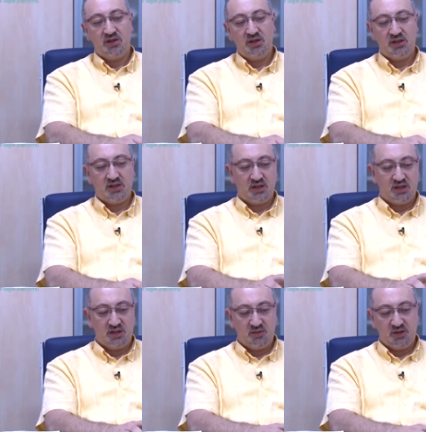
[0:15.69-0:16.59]
İki
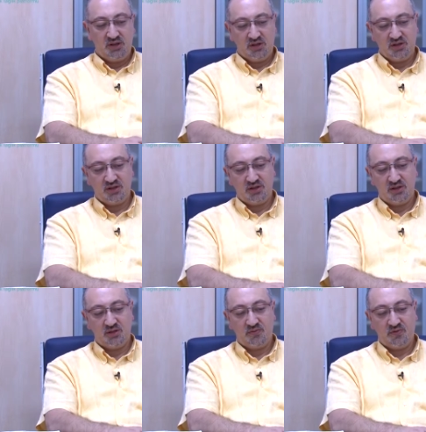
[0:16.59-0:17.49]
tane kemiğin
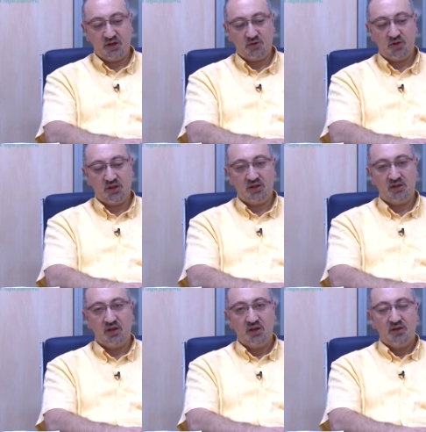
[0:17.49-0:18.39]
arasında var olan
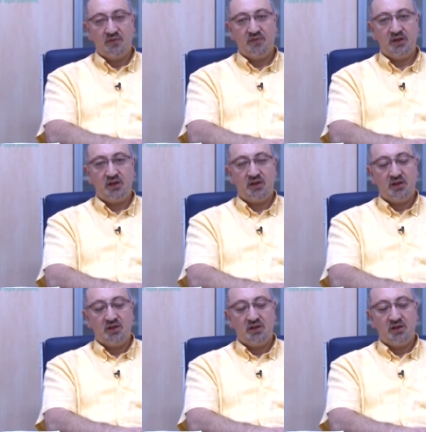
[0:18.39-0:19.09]
ve